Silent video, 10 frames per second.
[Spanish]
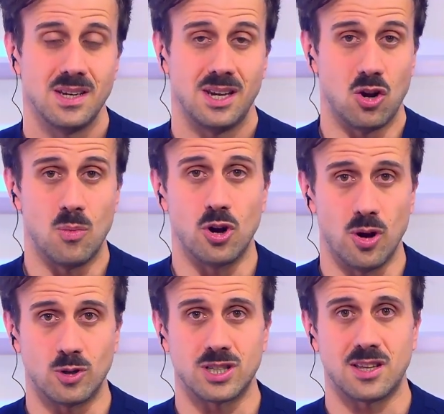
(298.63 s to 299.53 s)
y como no,
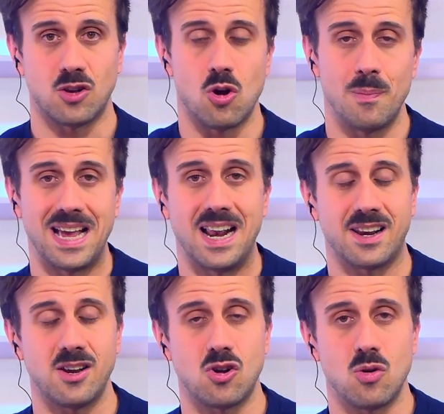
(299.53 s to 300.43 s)
hemos estado con Miguel
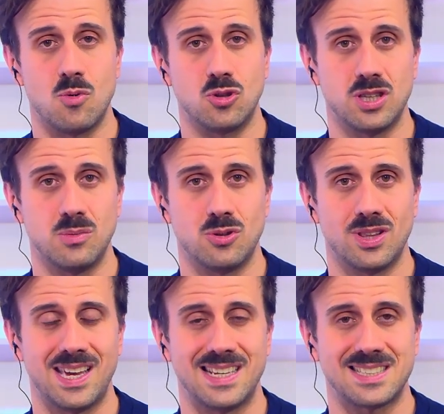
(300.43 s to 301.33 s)
Ríos con motivo
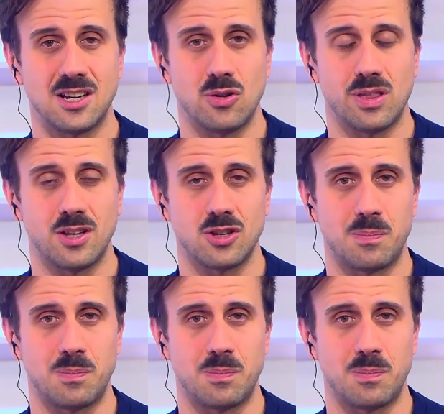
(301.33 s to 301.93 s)
de ese concierto